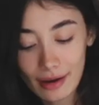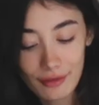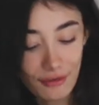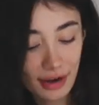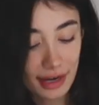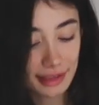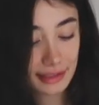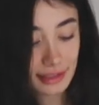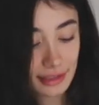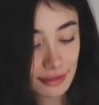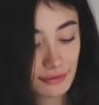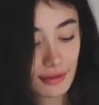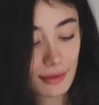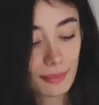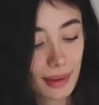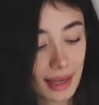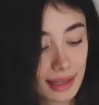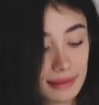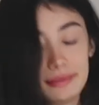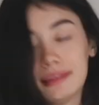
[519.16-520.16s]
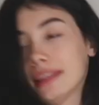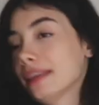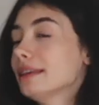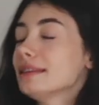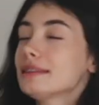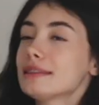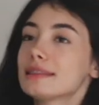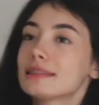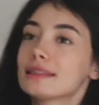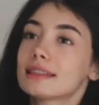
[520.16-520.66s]
karar verdik ve ben
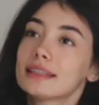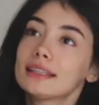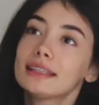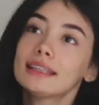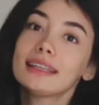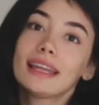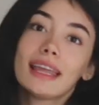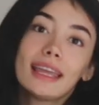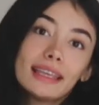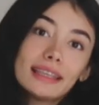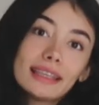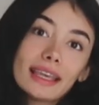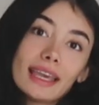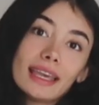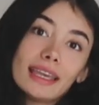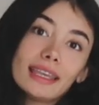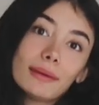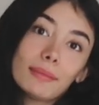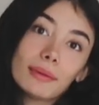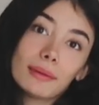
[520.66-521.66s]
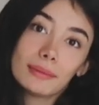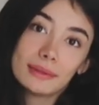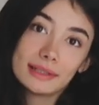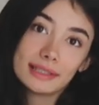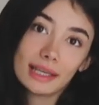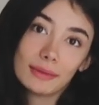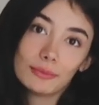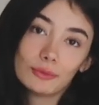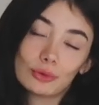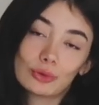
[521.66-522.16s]
de sarı rengi
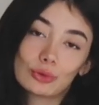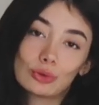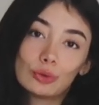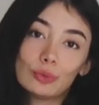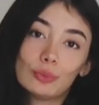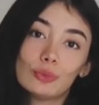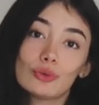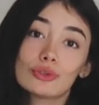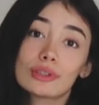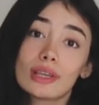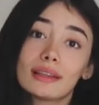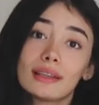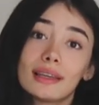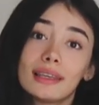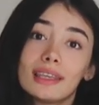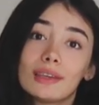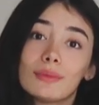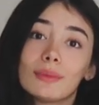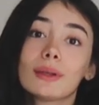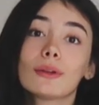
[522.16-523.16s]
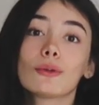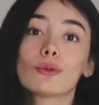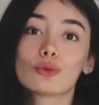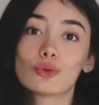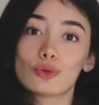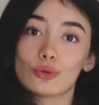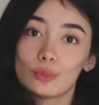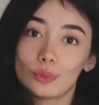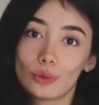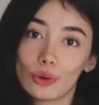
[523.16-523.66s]
yapabileceğimi düşündüm. Bunu zaten giymeyi
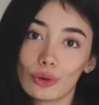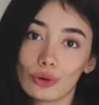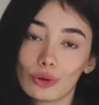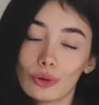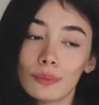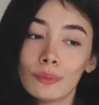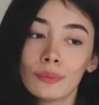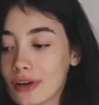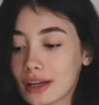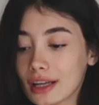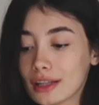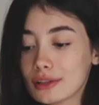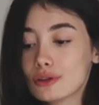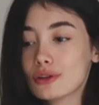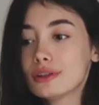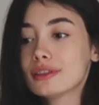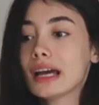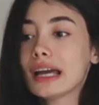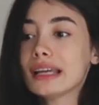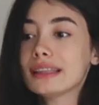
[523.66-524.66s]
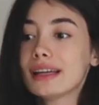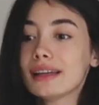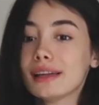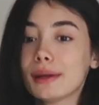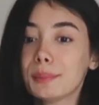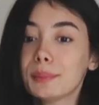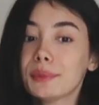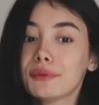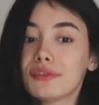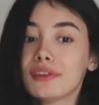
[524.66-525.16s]
düşünmüyordum. Fakat sonra tie-dye
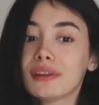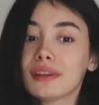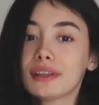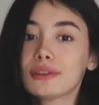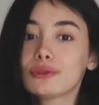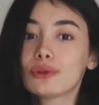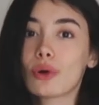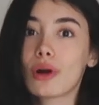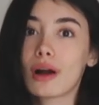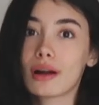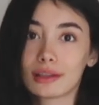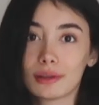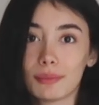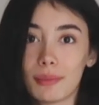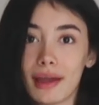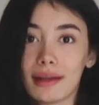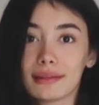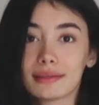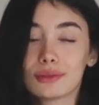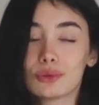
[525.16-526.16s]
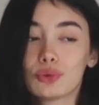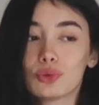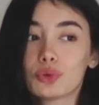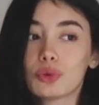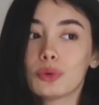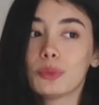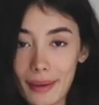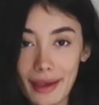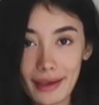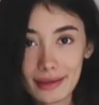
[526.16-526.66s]
yapma fikri çok aklıma yattı.
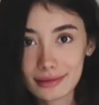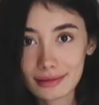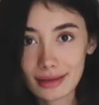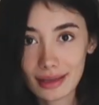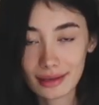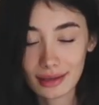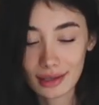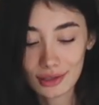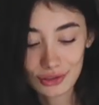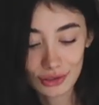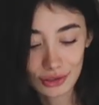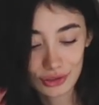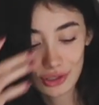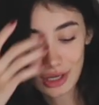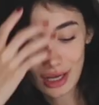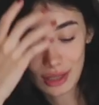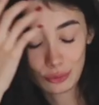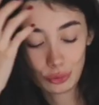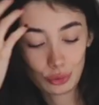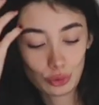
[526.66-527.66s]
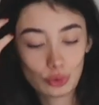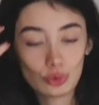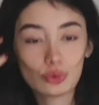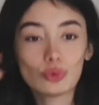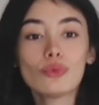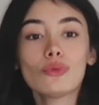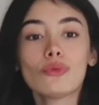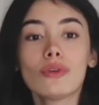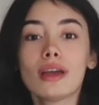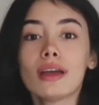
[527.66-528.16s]
Çünkü beyaz rengi açılacağını
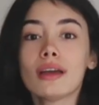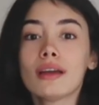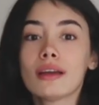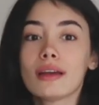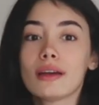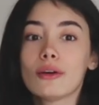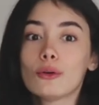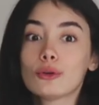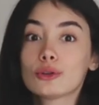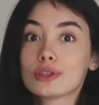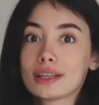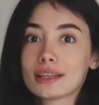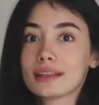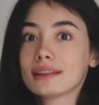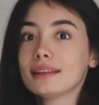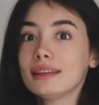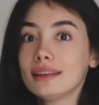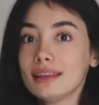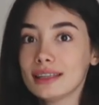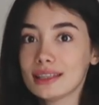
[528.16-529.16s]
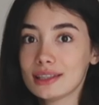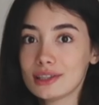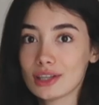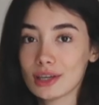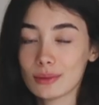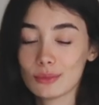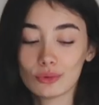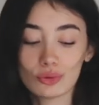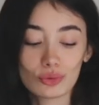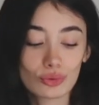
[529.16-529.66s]
düşündüm ve o şekilde de
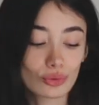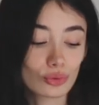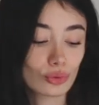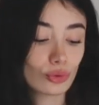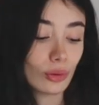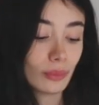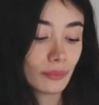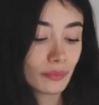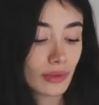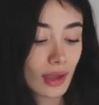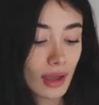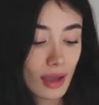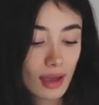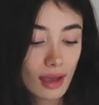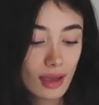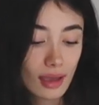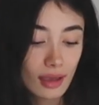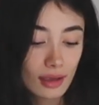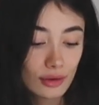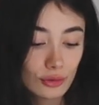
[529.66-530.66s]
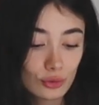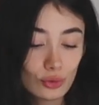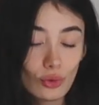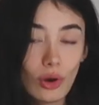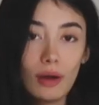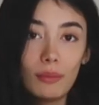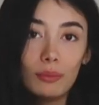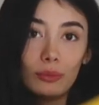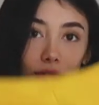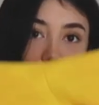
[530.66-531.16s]
giyeceğimi düşündüm.
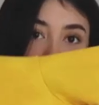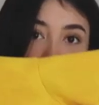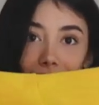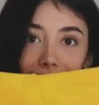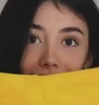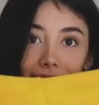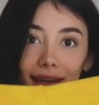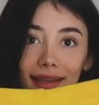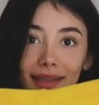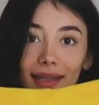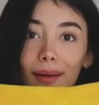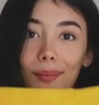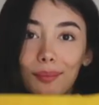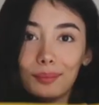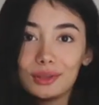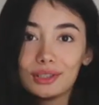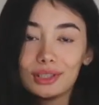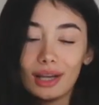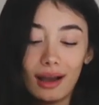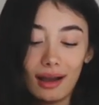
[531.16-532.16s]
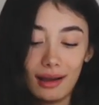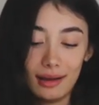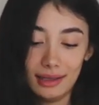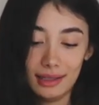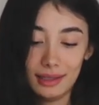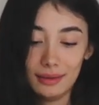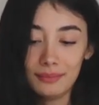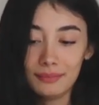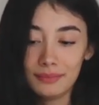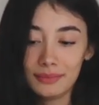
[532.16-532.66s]
Şu an bu tie-dye yapmış
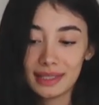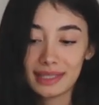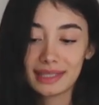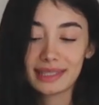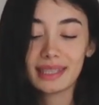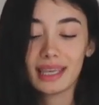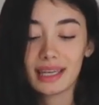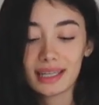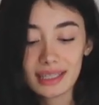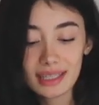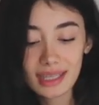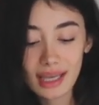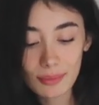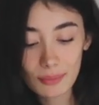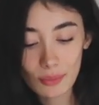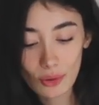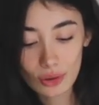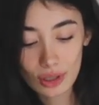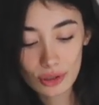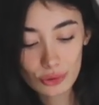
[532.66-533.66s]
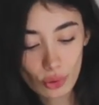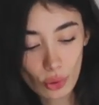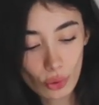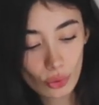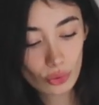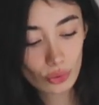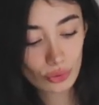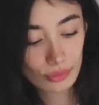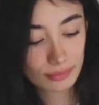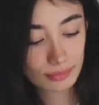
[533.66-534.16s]
halim. Sarıya böyle çok